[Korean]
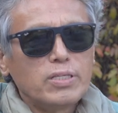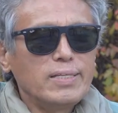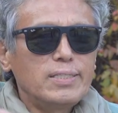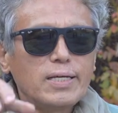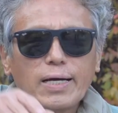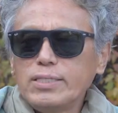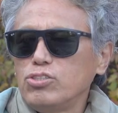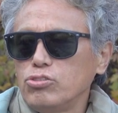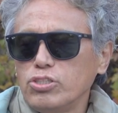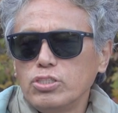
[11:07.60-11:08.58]

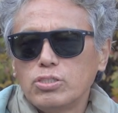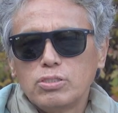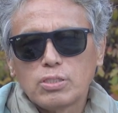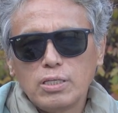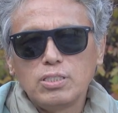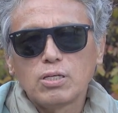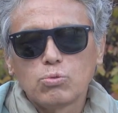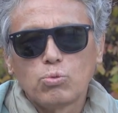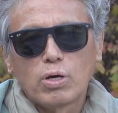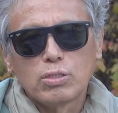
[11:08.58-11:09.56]
산책하실 수 있는
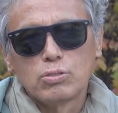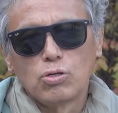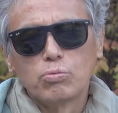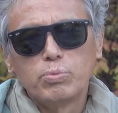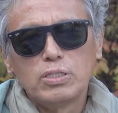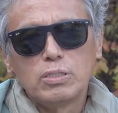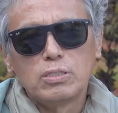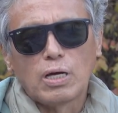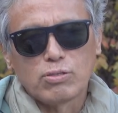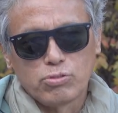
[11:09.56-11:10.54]
산책도가
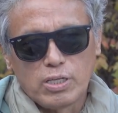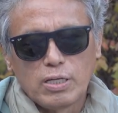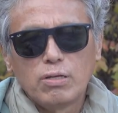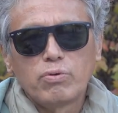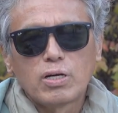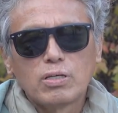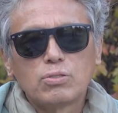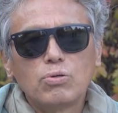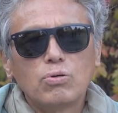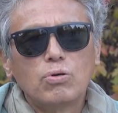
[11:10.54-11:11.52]
정비를 아주 잘
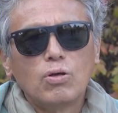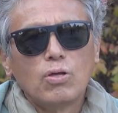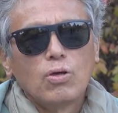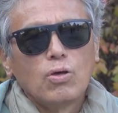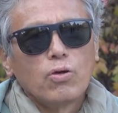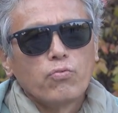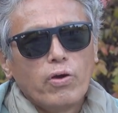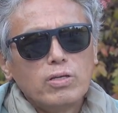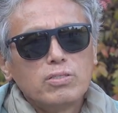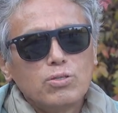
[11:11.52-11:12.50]
해놔가지고
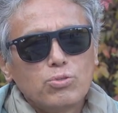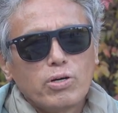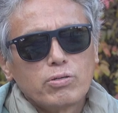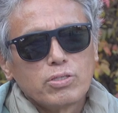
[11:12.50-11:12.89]
굉장히 좋아요.